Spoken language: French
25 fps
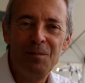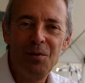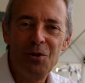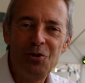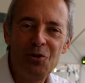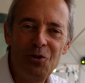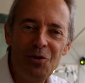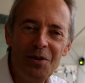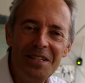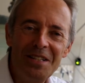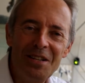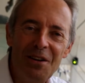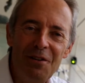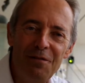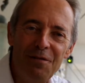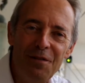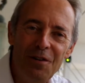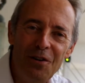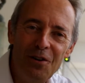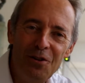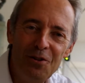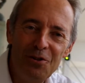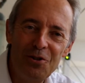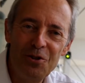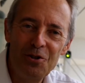Bonjour les
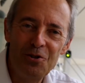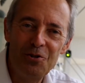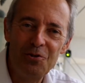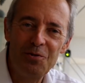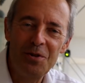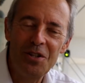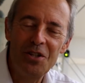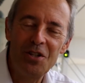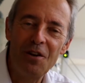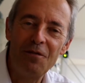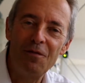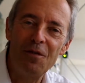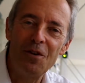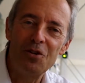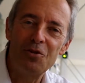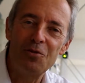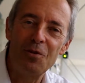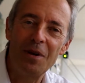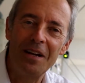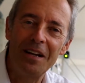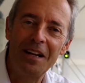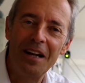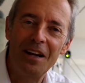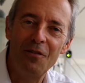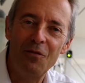enfants, je suis
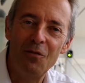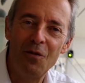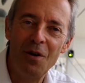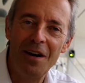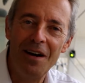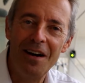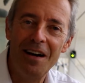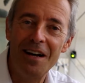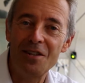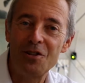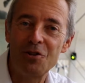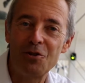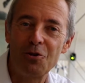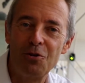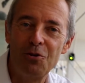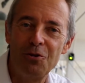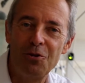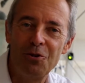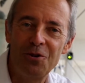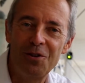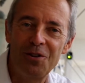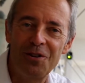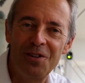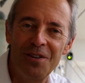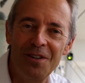Jean-François Clairvoy,
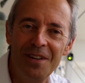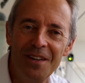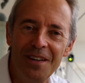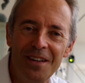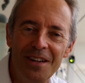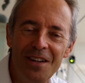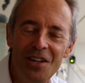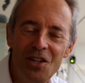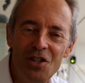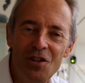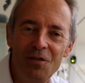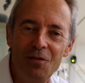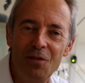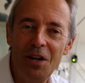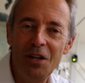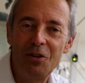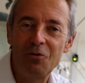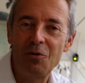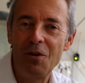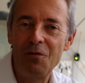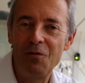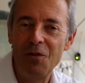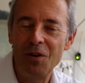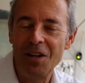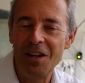astronaute. J'ai volé
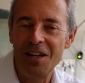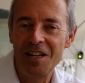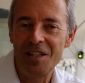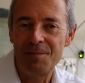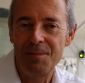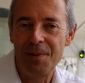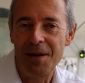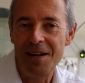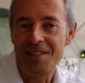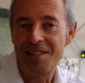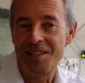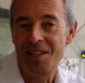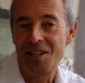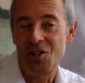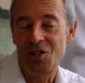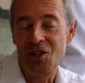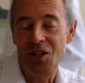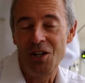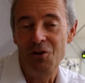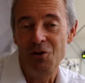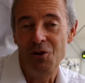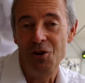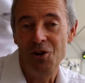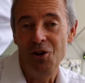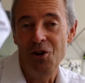trois fois dans l'espace et
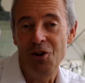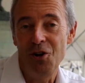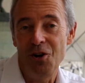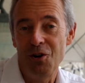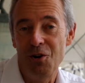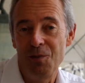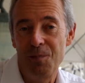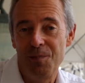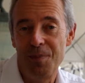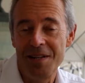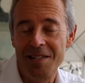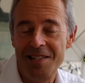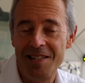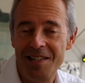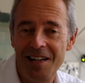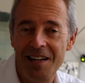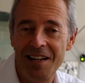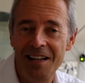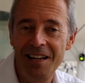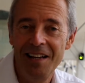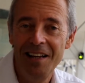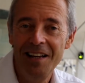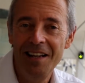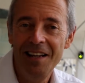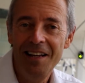j'ai l'honneur, le
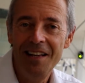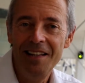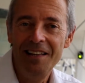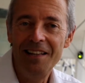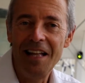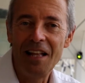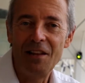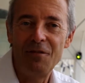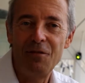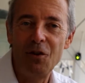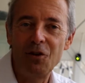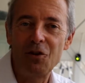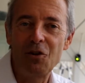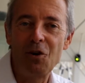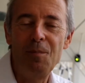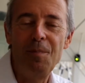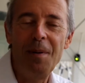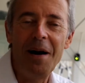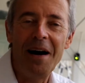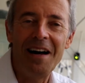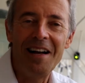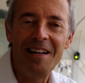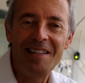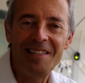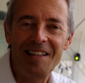plaisir d'être votre
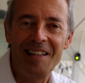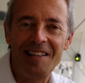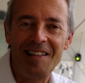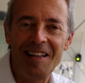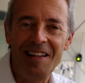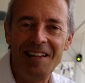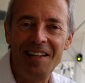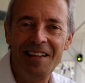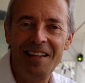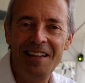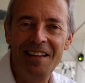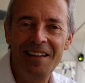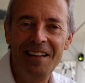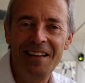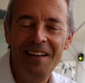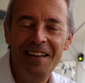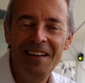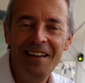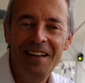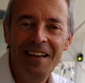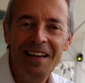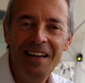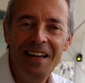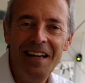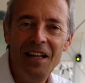parrain cette année
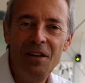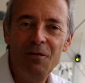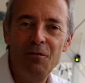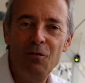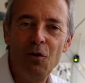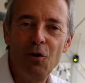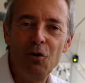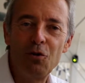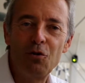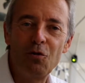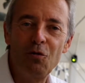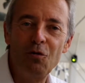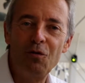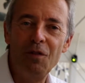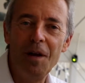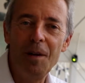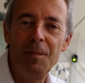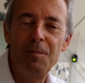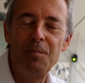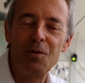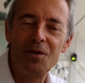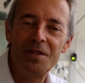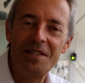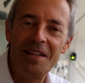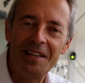et de vous
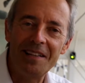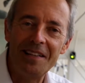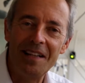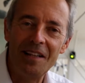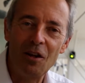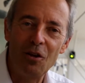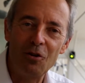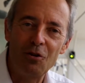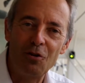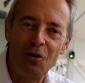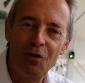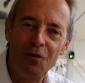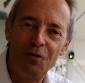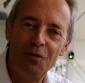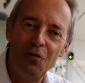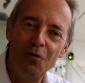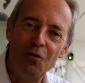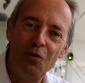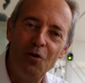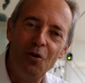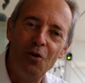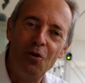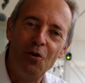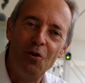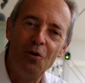retrouver pour certains d'entre
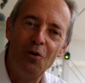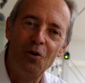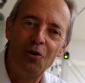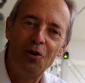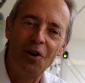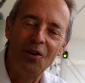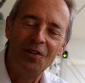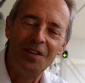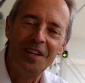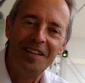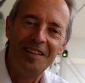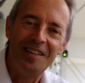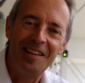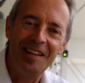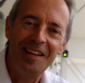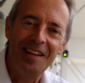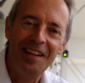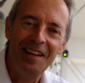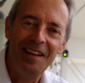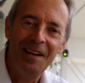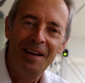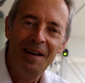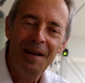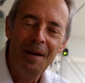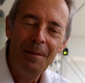vous au, camp d'été.